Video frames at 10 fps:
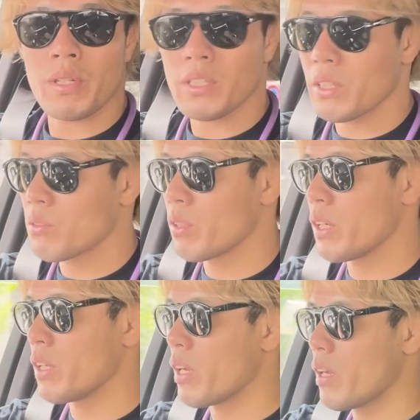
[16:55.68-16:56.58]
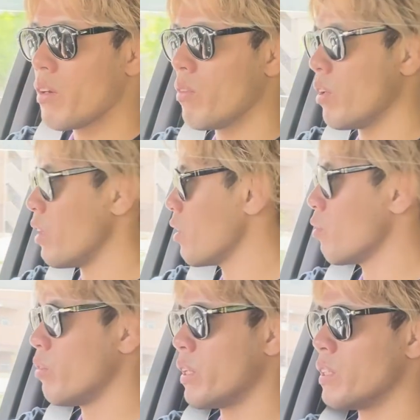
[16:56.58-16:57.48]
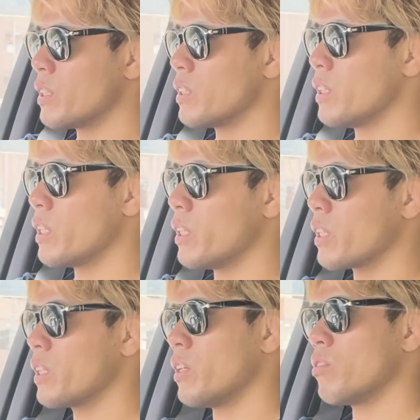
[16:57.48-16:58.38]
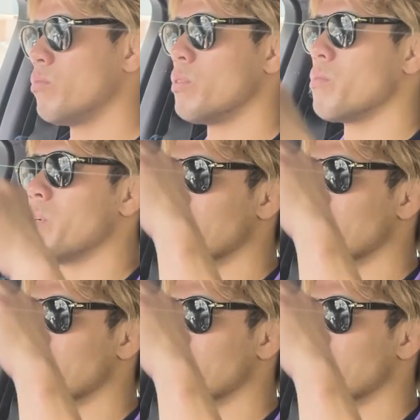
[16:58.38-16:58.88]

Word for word: したのでこの辺で、えっと、終わりにさせていただきたいと思いま